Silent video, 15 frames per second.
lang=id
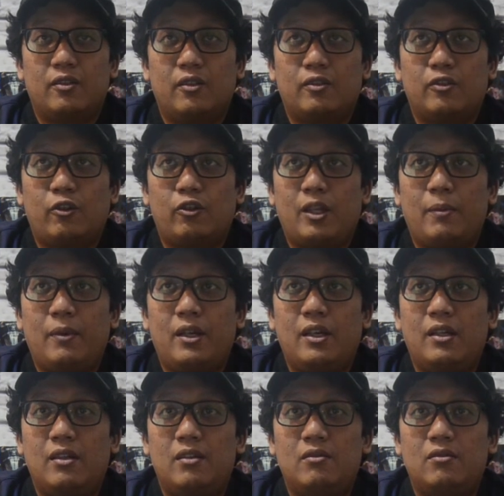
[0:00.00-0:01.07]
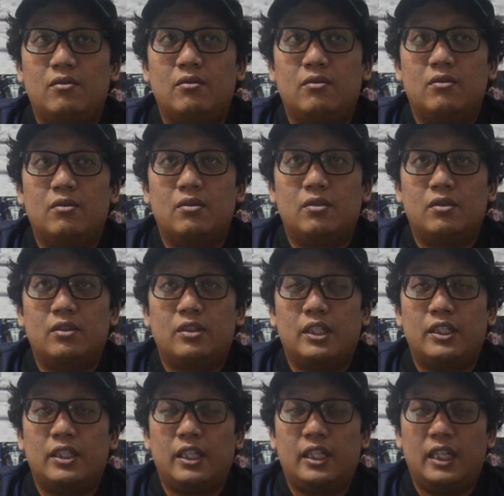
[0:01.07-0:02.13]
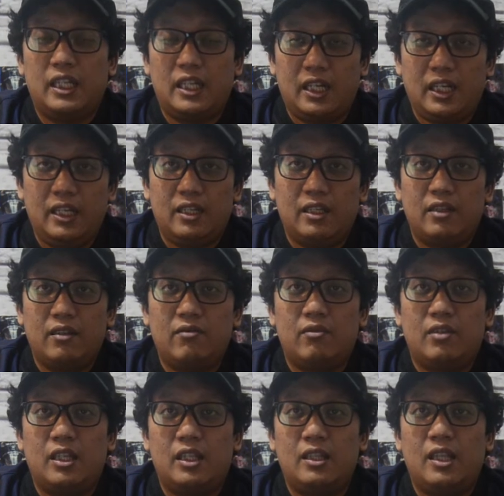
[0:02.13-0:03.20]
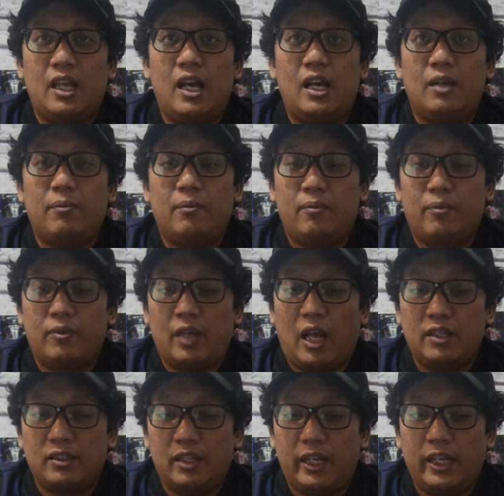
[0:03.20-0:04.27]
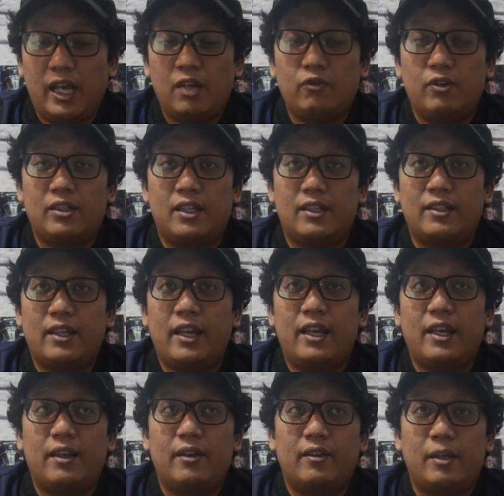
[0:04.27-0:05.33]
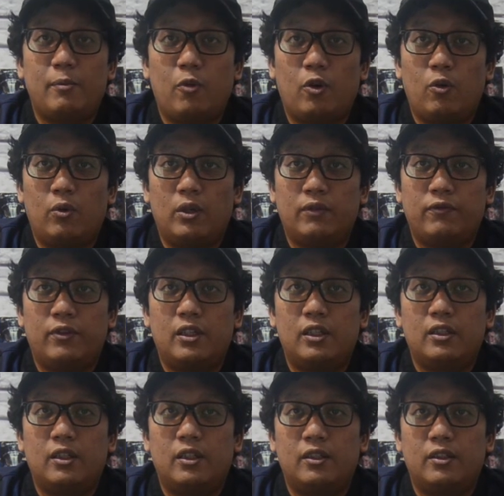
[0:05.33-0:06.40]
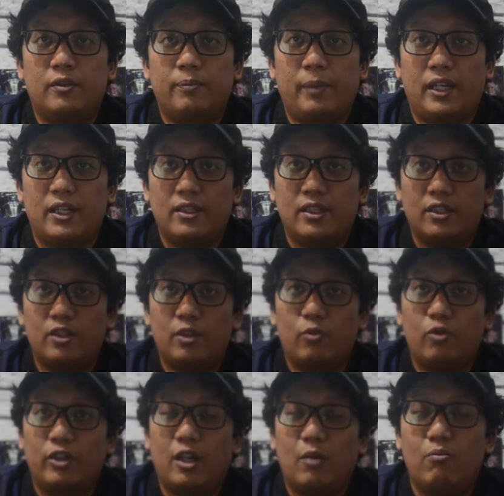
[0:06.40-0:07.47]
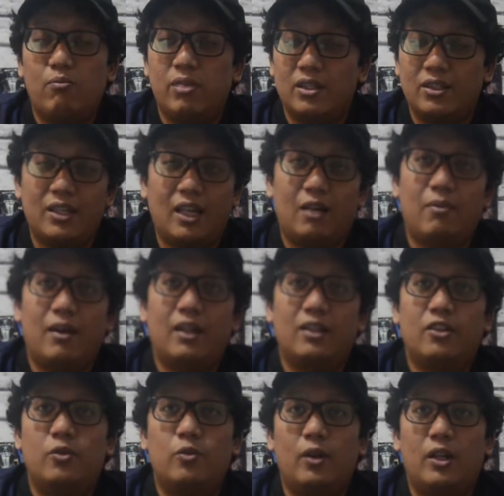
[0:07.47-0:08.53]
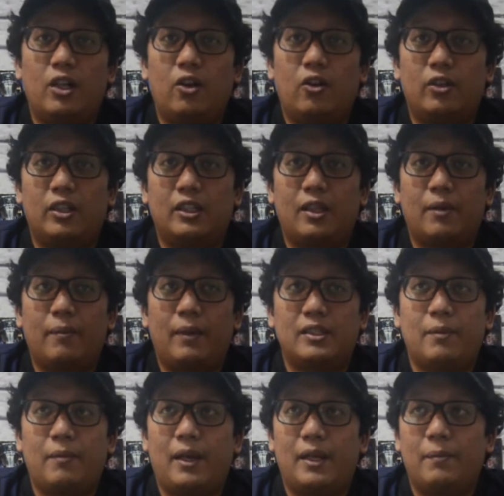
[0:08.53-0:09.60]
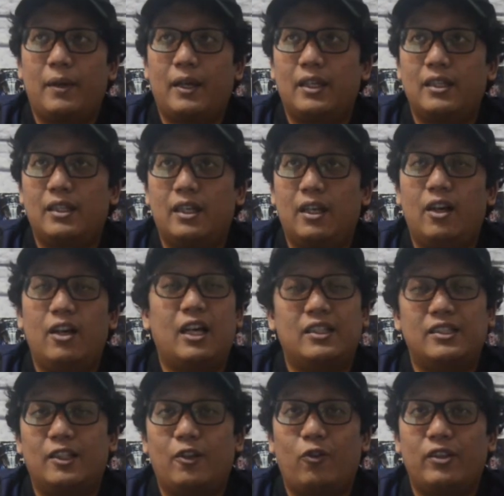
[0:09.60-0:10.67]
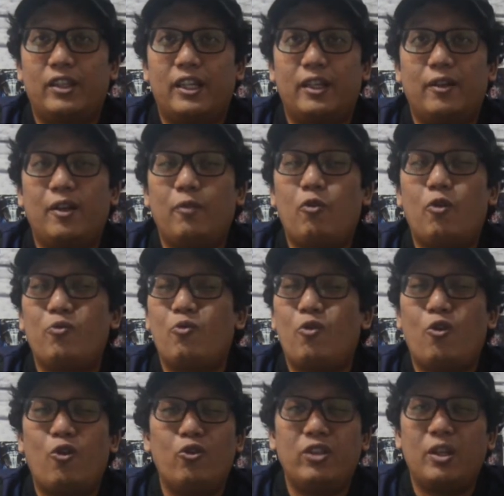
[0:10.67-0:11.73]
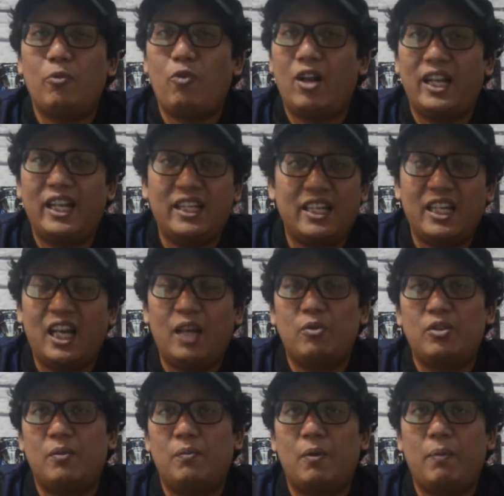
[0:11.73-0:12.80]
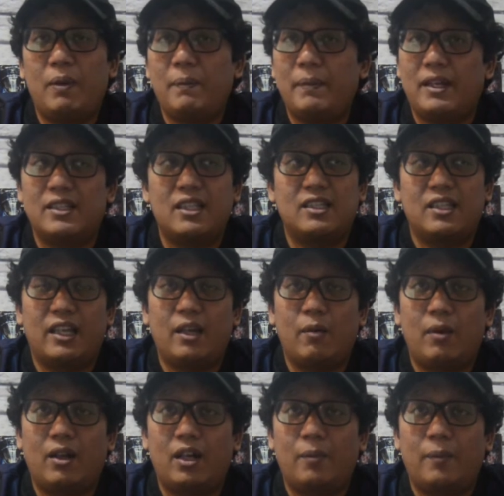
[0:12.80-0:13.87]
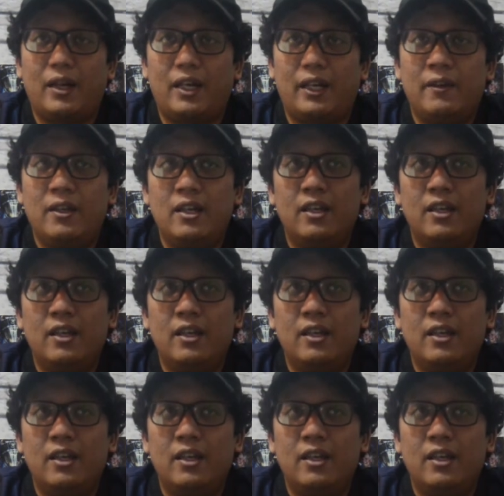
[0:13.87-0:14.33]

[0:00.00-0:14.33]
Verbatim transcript: terutama sisi kiri kita asli yang udah selesai dia mau ke Watford Perisic kemungkinan besar banget dijual kalau kita masih main pakai tiga ah nggak sih Conte eh mau Conte mau Allegri kayak musim depan Perisic kayaknya nggak bakal kepake